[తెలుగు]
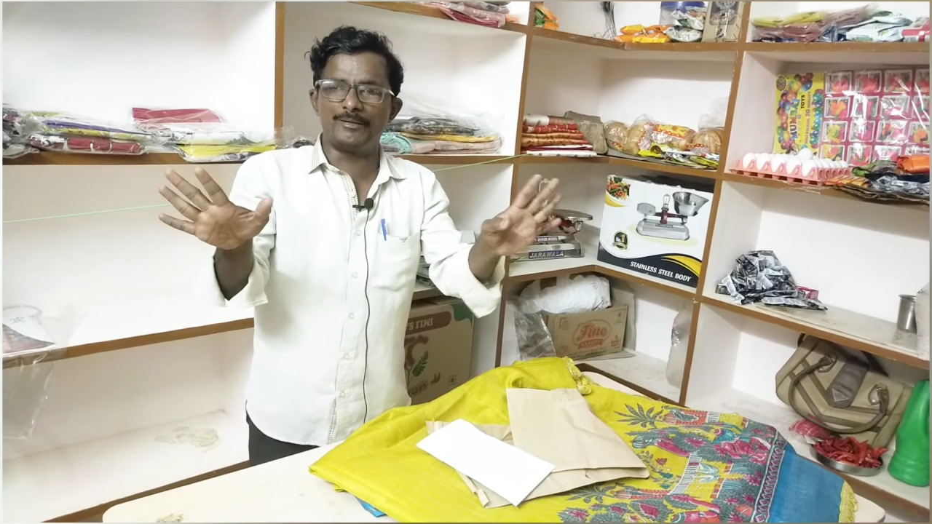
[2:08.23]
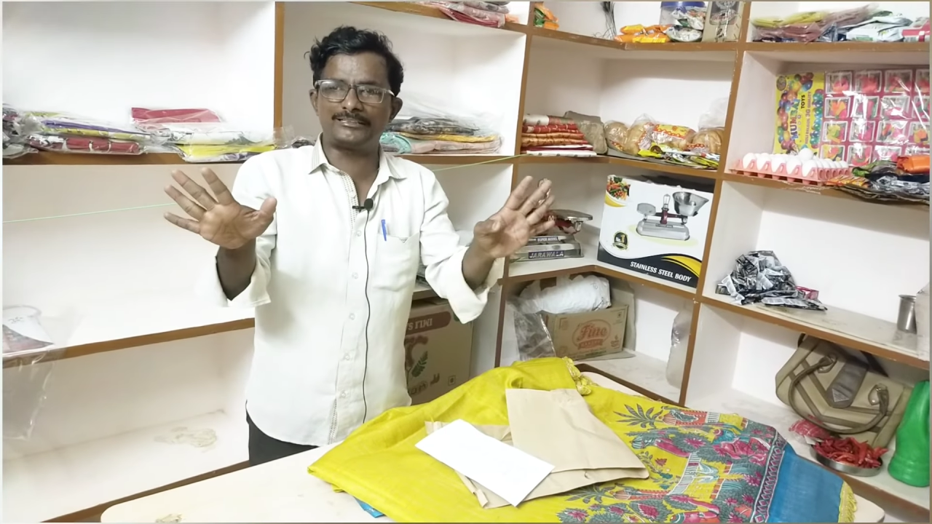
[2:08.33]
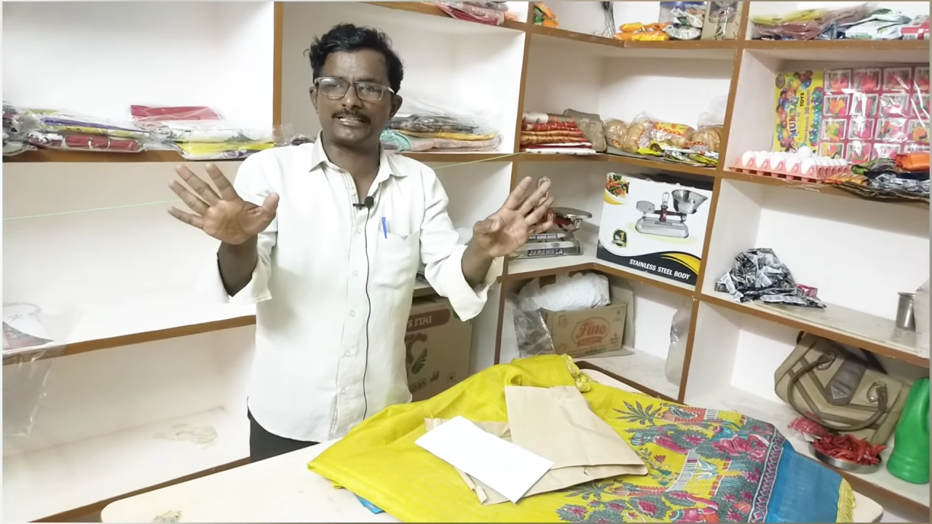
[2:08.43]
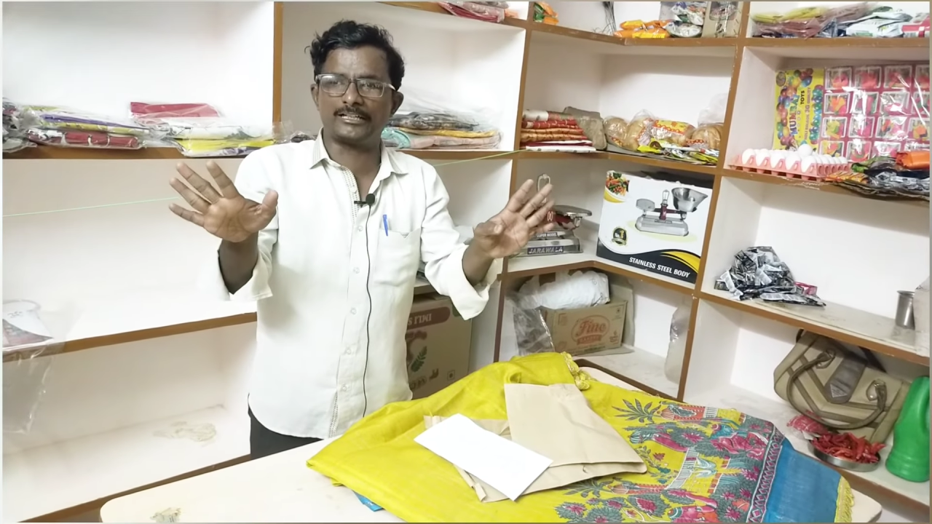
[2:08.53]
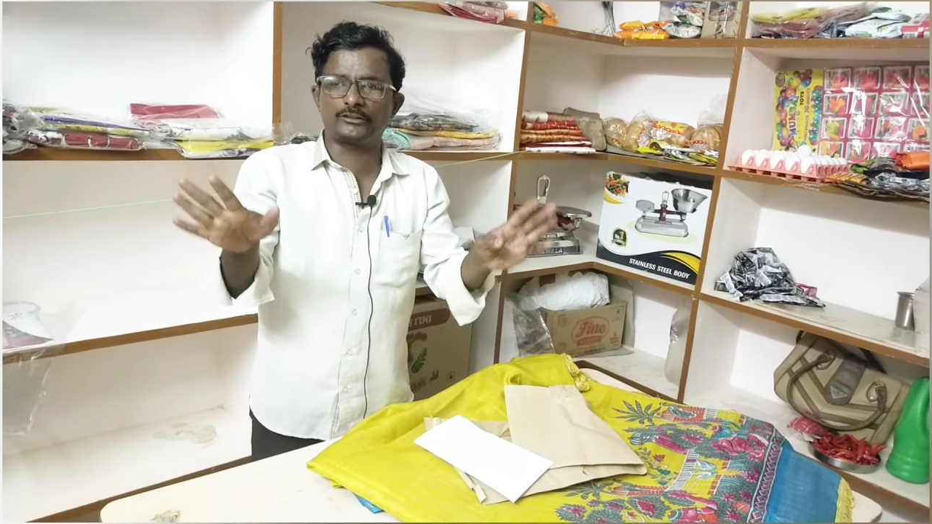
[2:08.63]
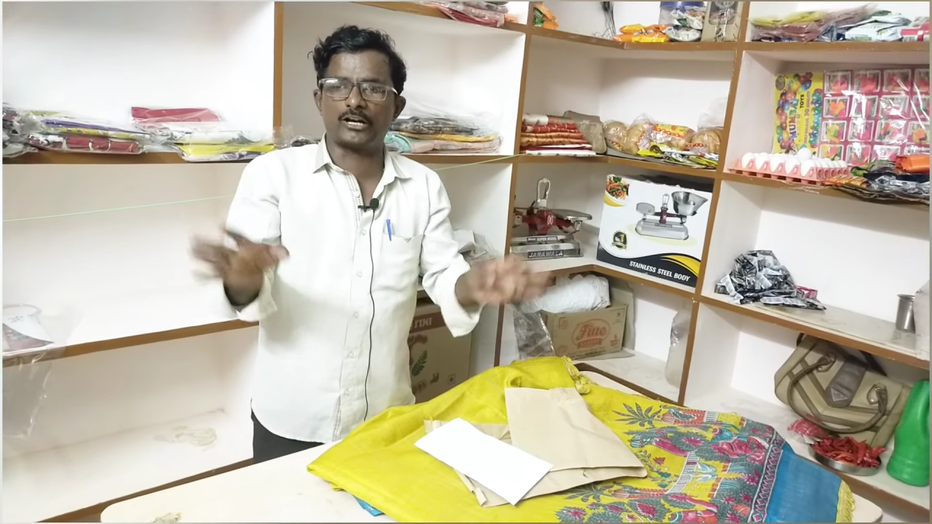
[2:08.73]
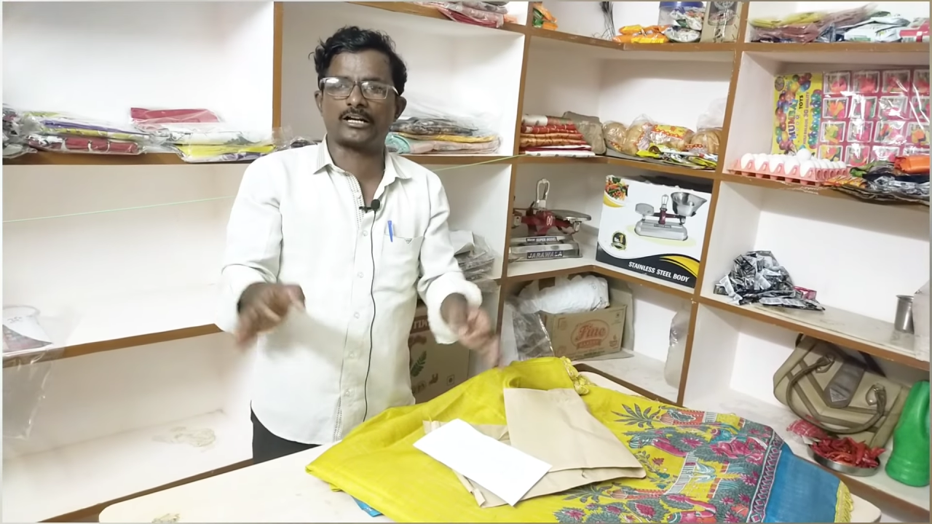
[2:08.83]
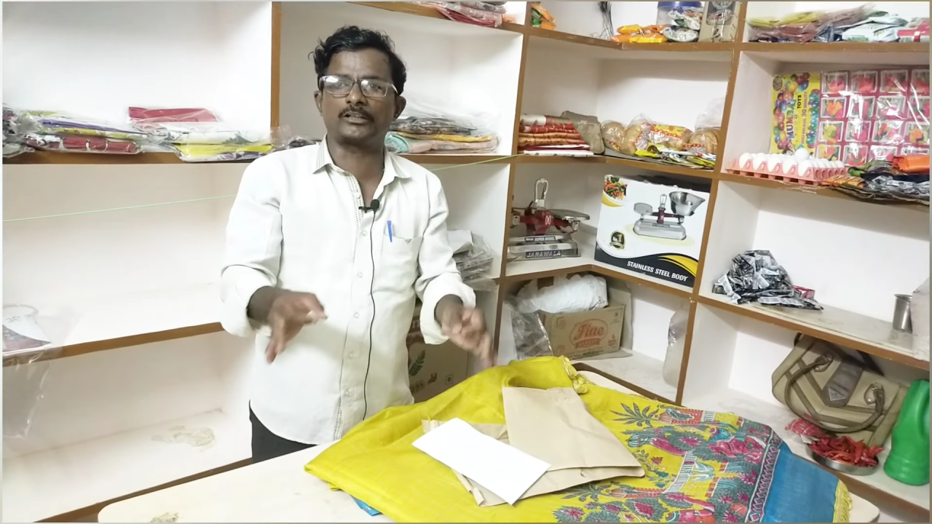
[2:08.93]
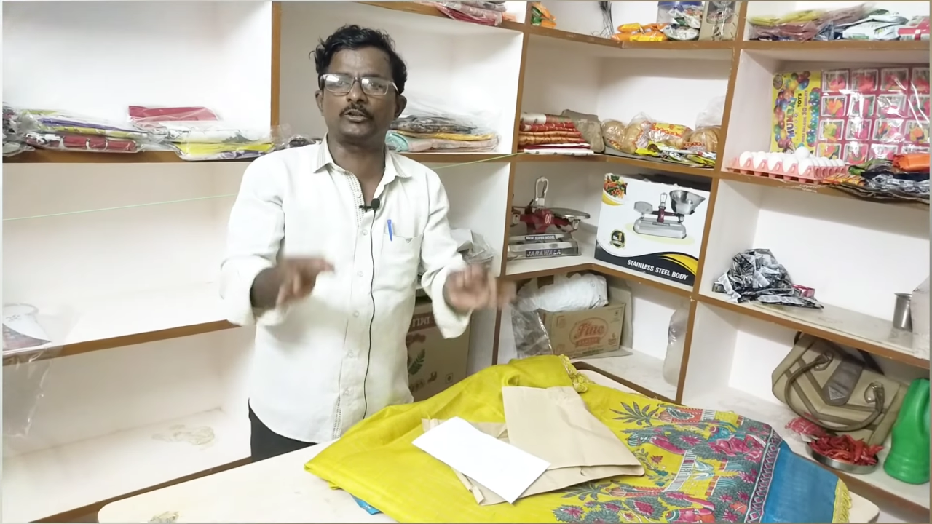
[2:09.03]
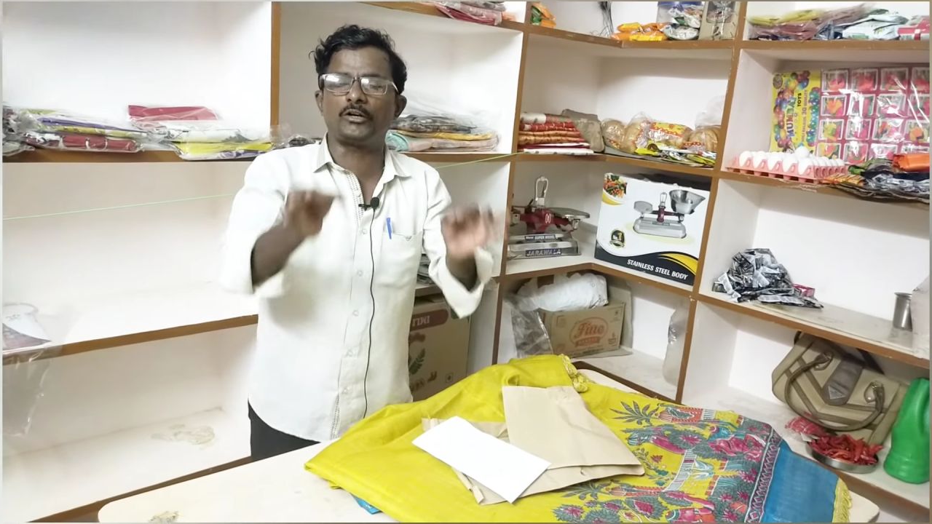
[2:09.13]
మించిన
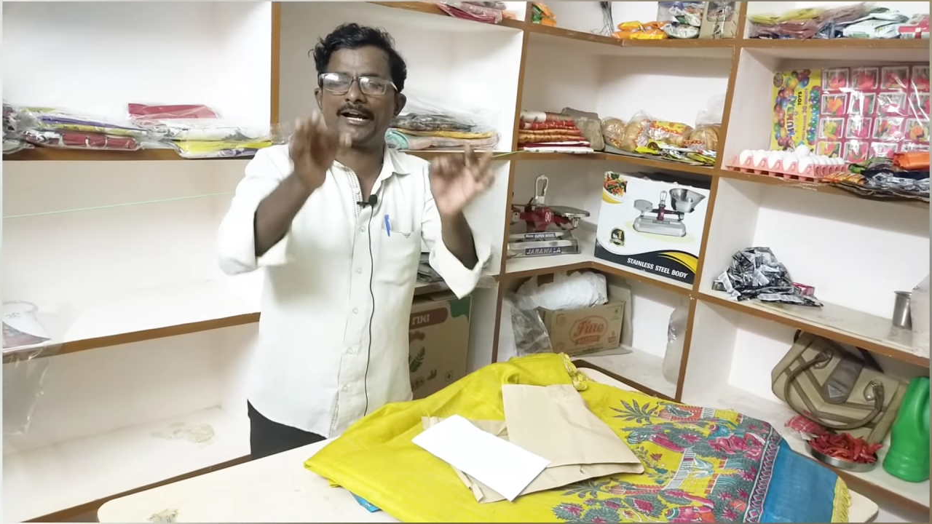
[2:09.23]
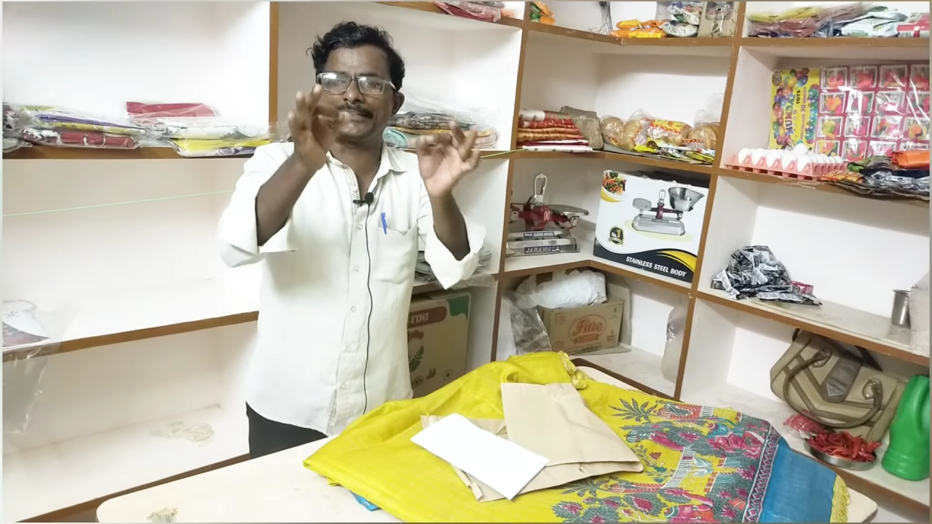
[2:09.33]
దొరకదు